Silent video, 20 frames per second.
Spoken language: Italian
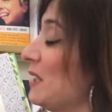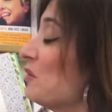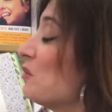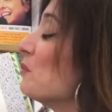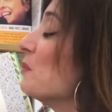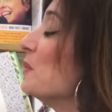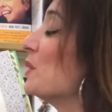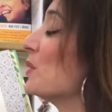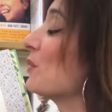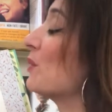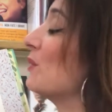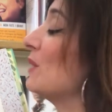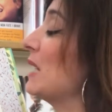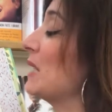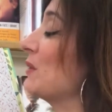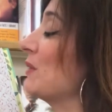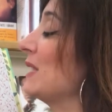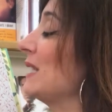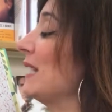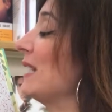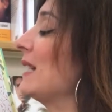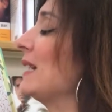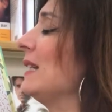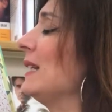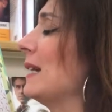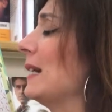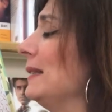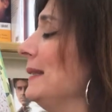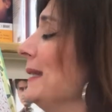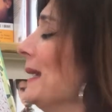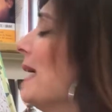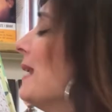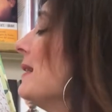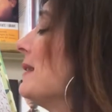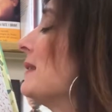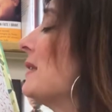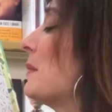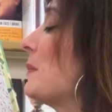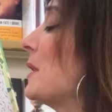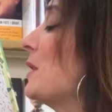subito con la sua tecnica di
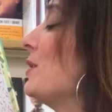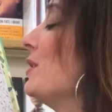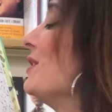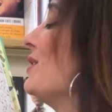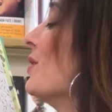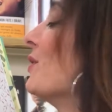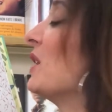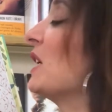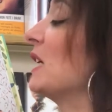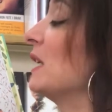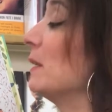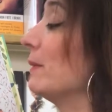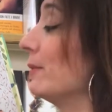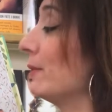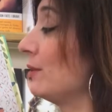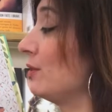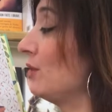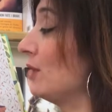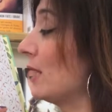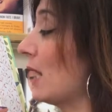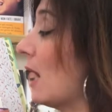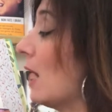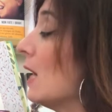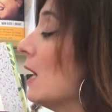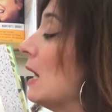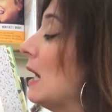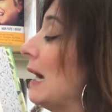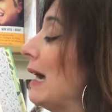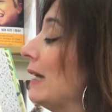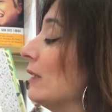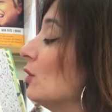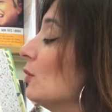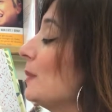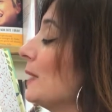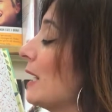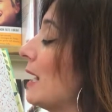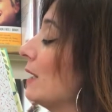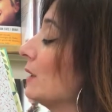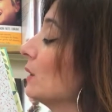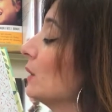alta precisione chirurgica,
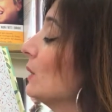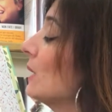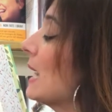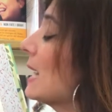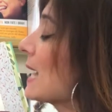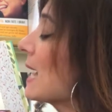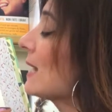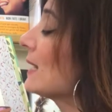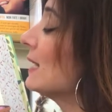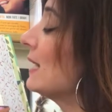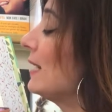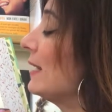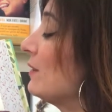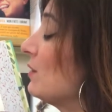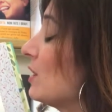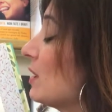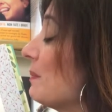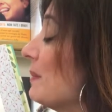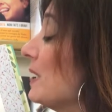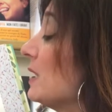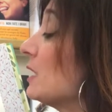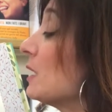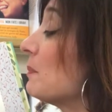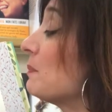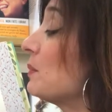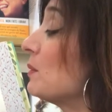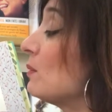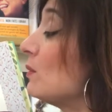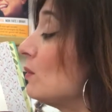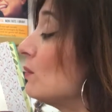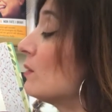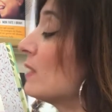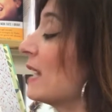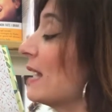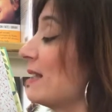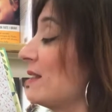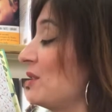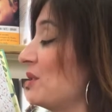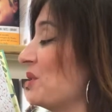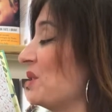adoperando una canna leggermente più lunga
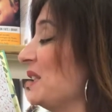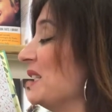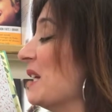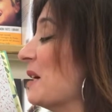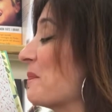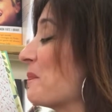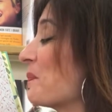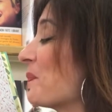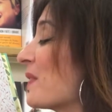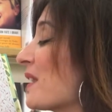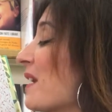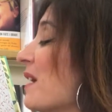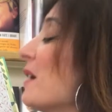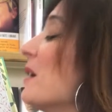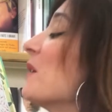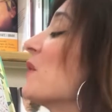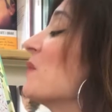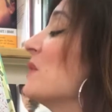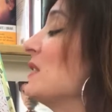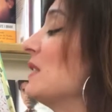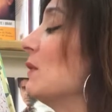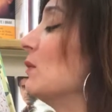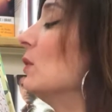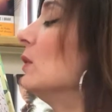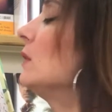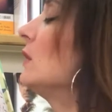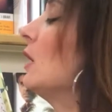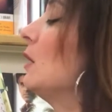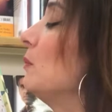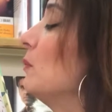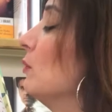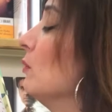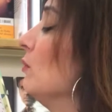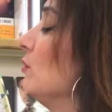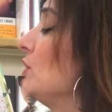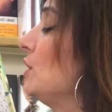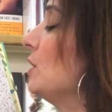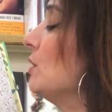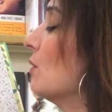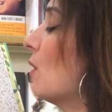e solida questa volta il
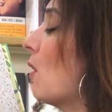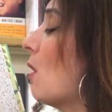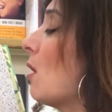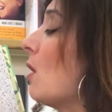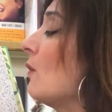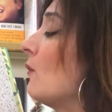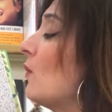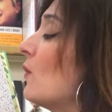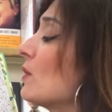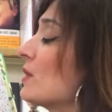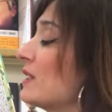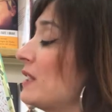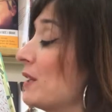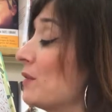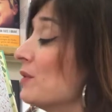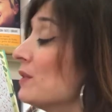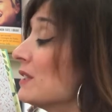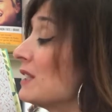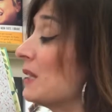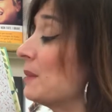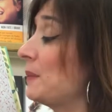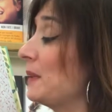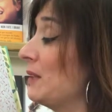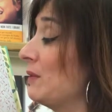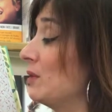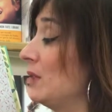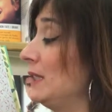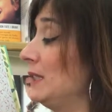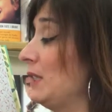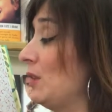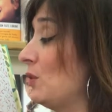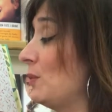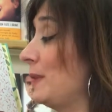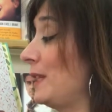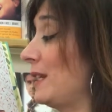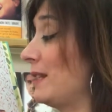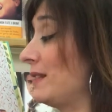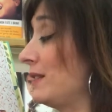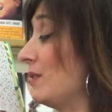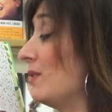pulcino, forse consapevole
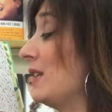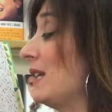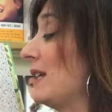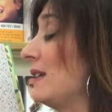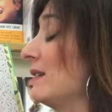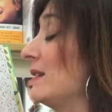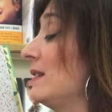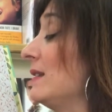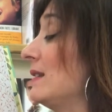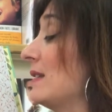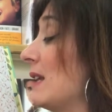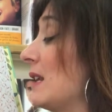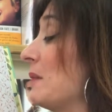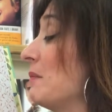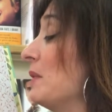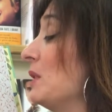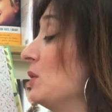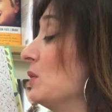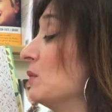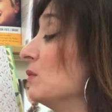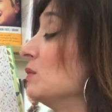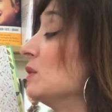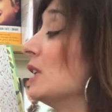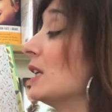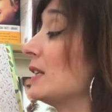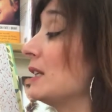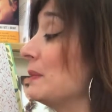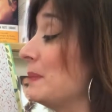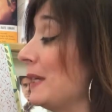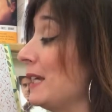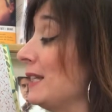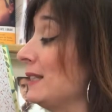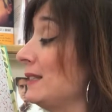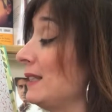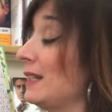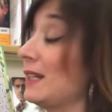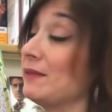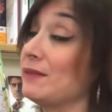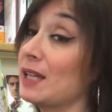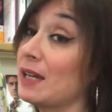dell'operazione che si sarebbe dovuta
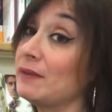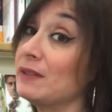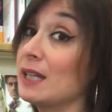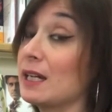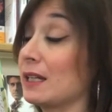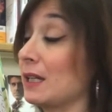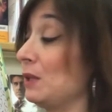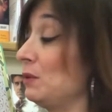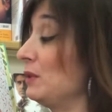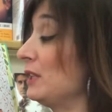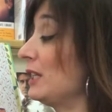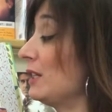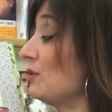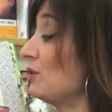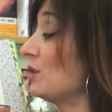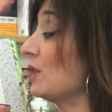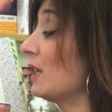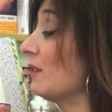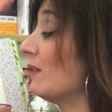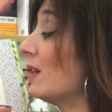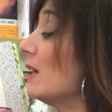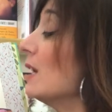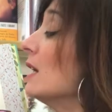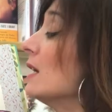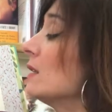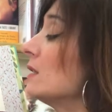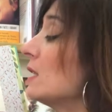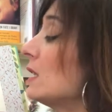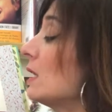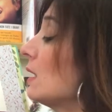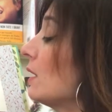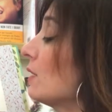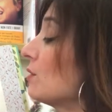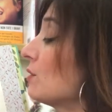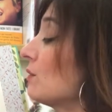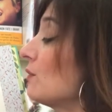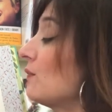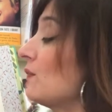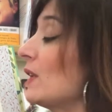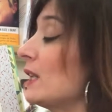ripetere via via che lui cresceva, se la
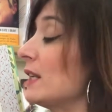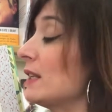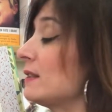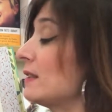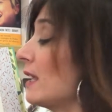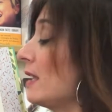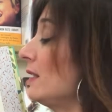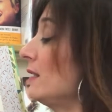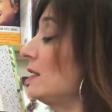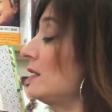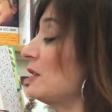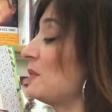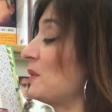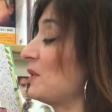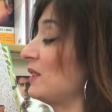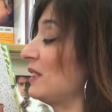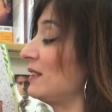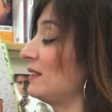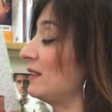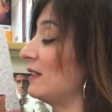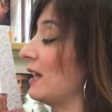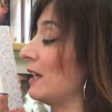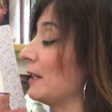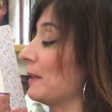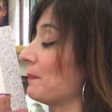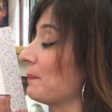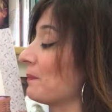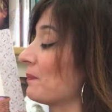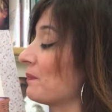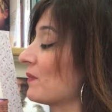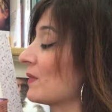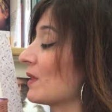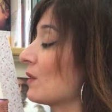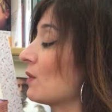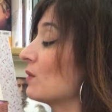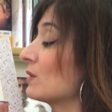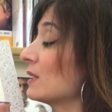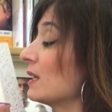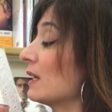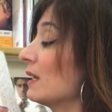lasciò fare senza protestare,
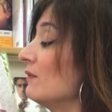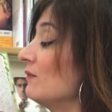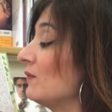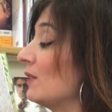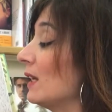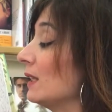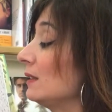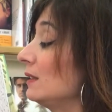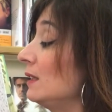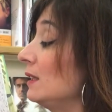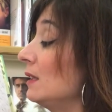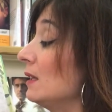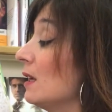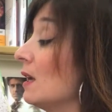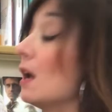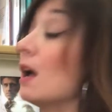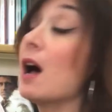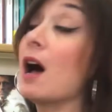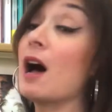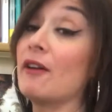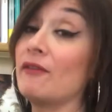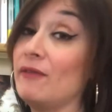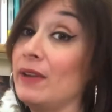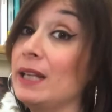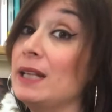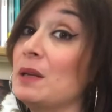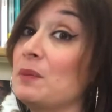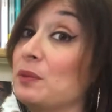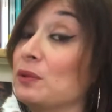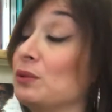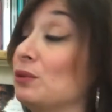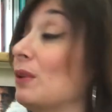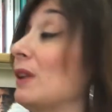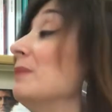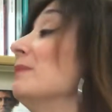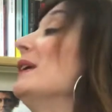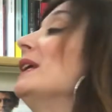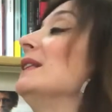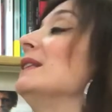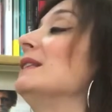cosa che infatti avvenne
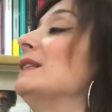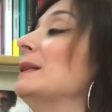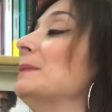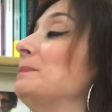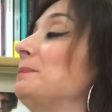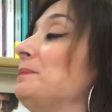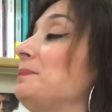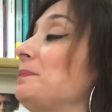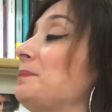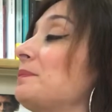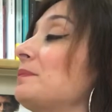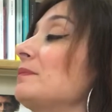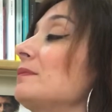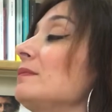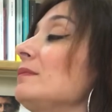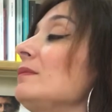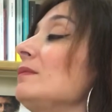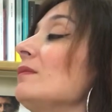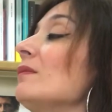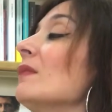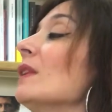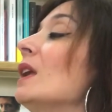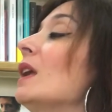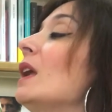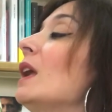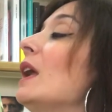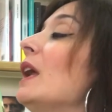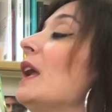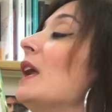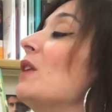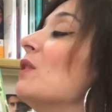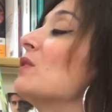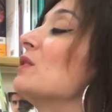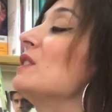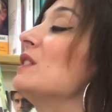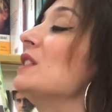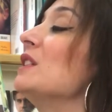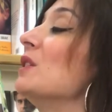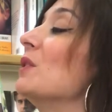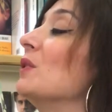puntualmente. E lo
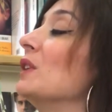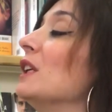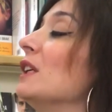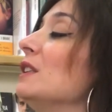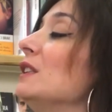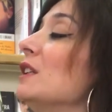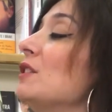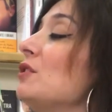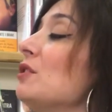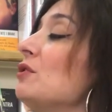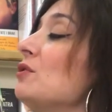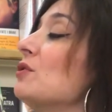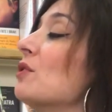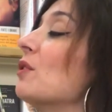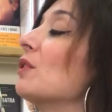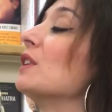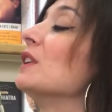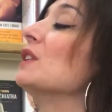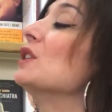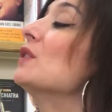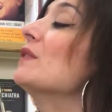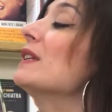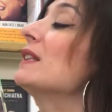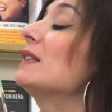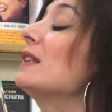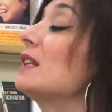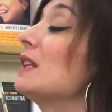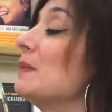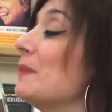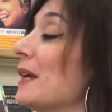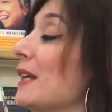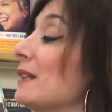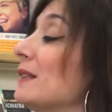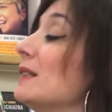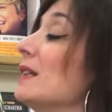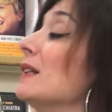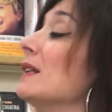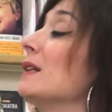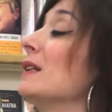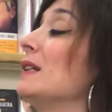zio ogni dieci giorni dovette
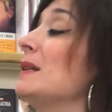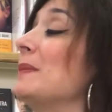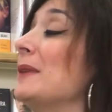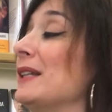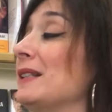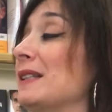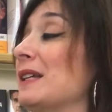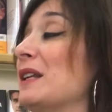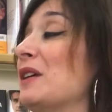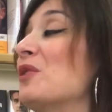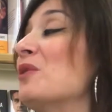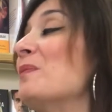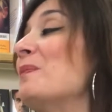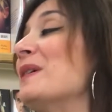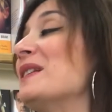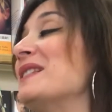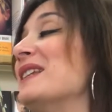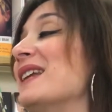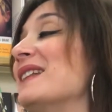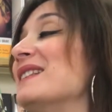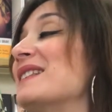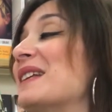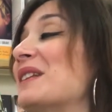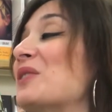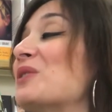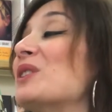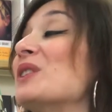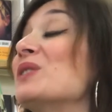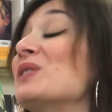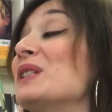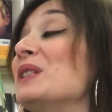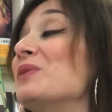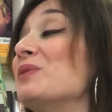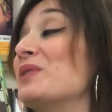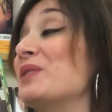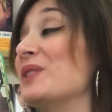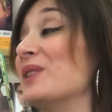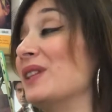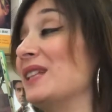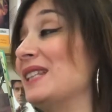ripetere, ripetere con pazienza la
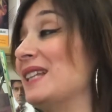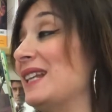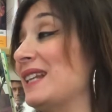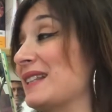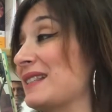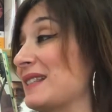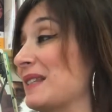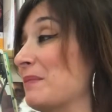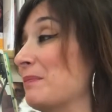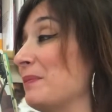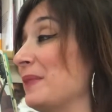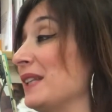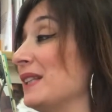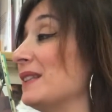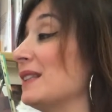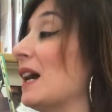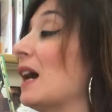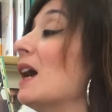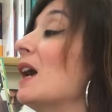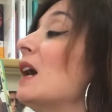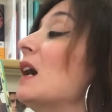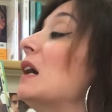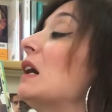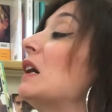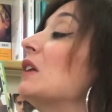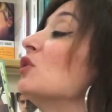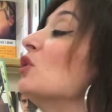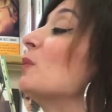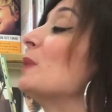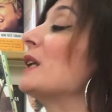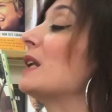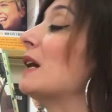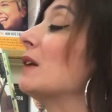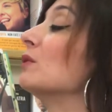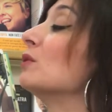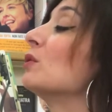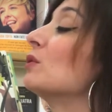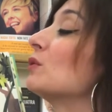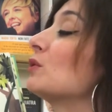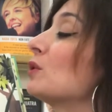sostituzione della zampetta,
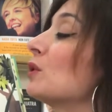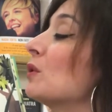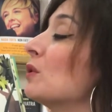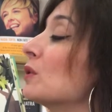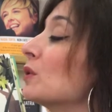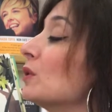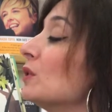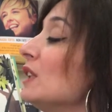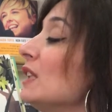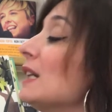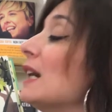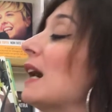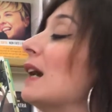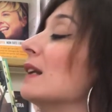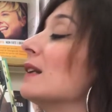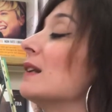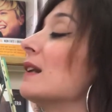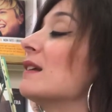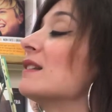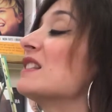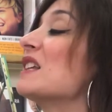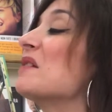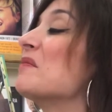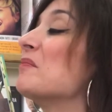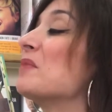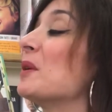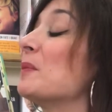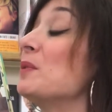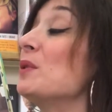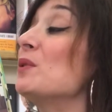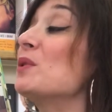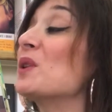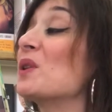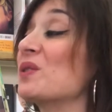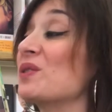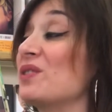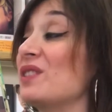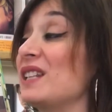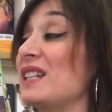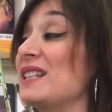adoperando un tronco di canna sempre più
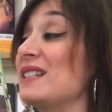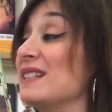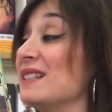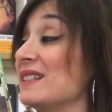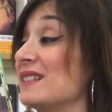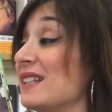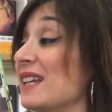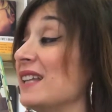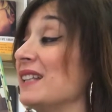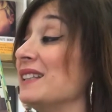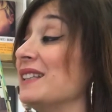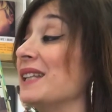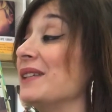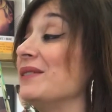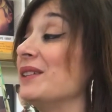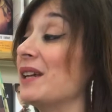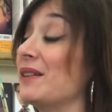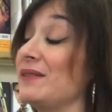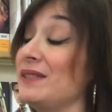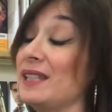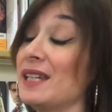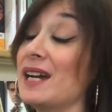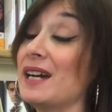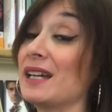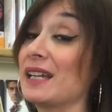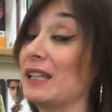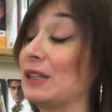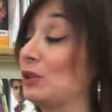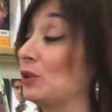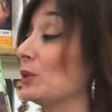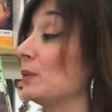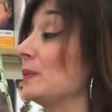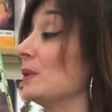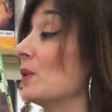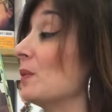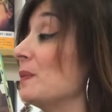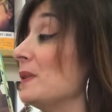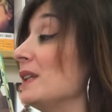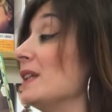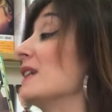grosso e resistente via via che
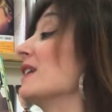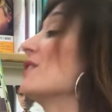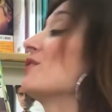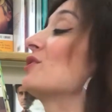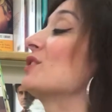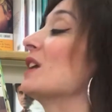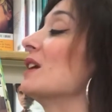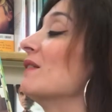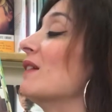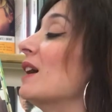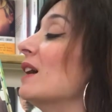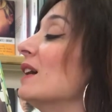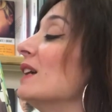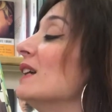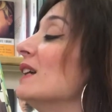Topio Pi cresceva.